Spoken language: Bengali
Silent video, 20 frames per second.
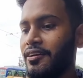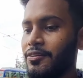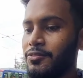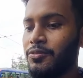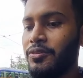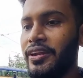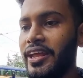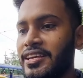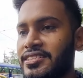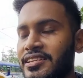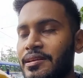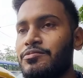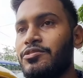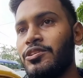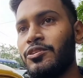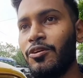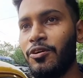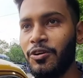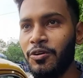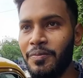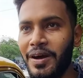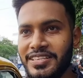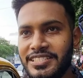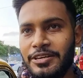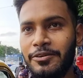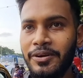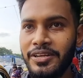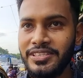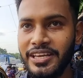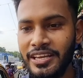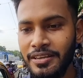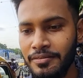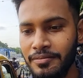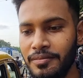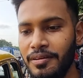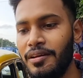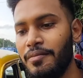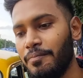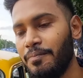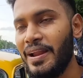তো নেক্সট টাইম যদি কখনো বাসে করে যাই
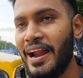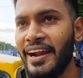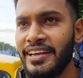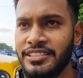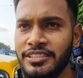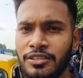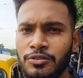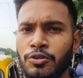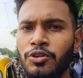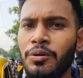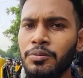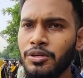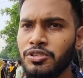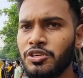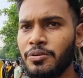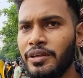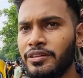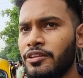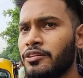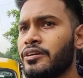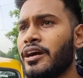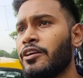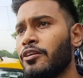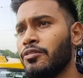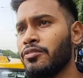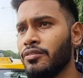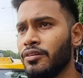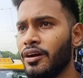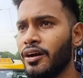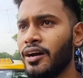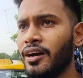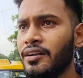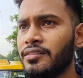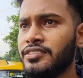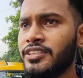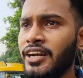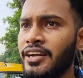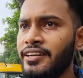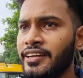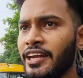প্ল্যান আছে তো দুর্গাপুজোর সময় কারণ
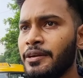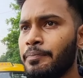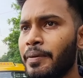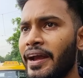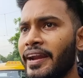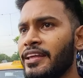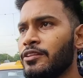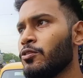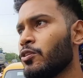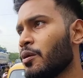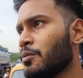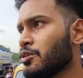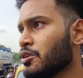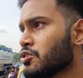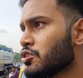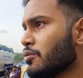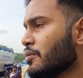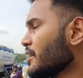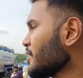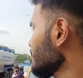ট্রেনের টিকিট পাইনি দুর্গাপুজোর সময়